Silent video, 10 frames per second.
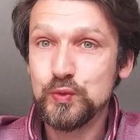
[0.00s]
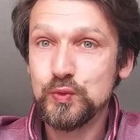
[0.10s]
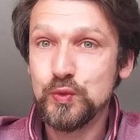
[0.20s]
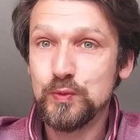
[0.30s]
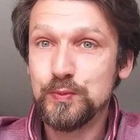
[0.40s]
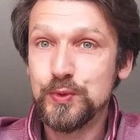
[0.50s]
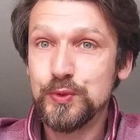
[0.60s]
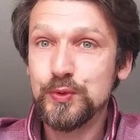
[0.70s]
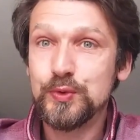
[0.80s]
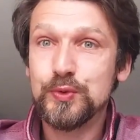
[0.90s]
où on peut
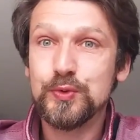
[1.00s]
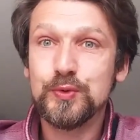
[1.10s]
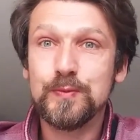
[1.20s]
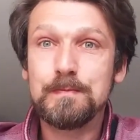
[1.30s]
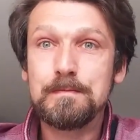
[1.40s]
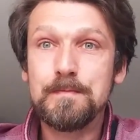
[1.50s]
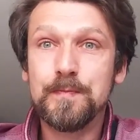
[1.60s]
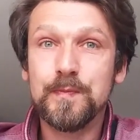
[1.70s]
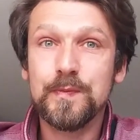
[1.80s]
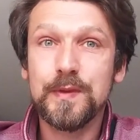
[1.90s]
euh,
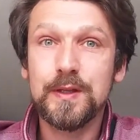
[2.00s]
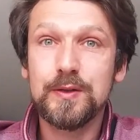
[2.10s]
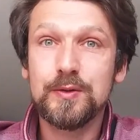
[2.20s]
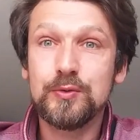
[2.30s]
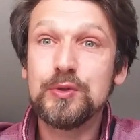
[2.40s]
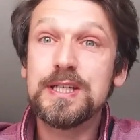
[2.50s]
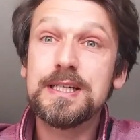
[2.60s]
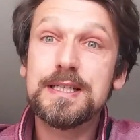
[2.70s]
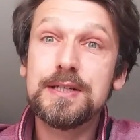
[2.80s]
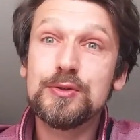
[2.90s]

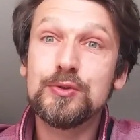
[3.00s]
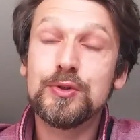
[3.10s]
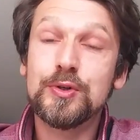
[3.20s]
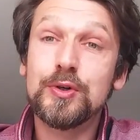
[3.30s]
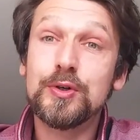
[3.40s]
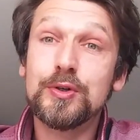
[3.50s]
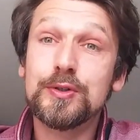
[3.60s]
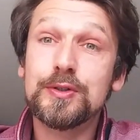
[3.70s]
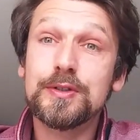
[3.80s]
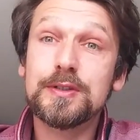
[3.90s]
utiliser son corps,